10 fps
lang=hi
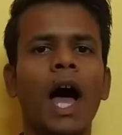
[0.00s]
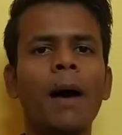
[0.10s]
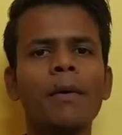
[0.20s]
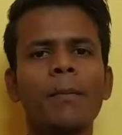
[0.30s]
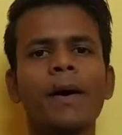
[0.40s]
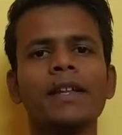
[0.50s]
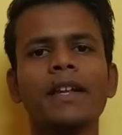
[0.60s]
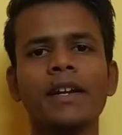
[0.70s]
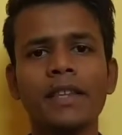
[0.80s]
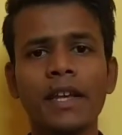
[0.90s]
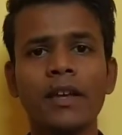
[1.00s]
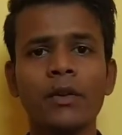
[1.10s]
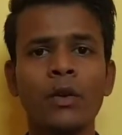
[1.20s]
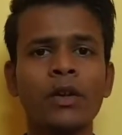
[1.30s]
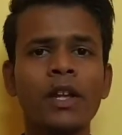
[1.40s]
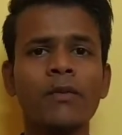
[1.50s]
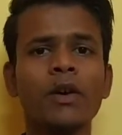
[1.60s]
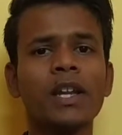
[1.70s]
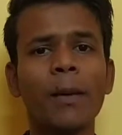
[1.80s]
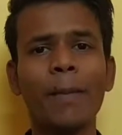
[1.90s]
अब हम बात करते हैं दोनों ही
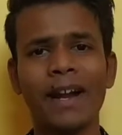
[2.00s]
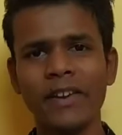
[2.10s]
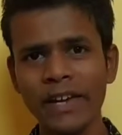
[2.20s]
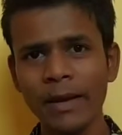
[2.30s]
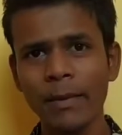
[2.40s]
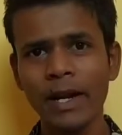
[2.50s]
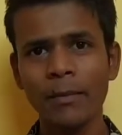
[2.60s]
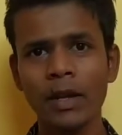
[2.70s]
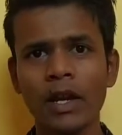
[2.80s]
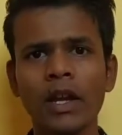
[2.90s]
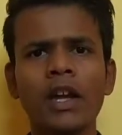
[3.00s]
फोन के बैटरी के बारे में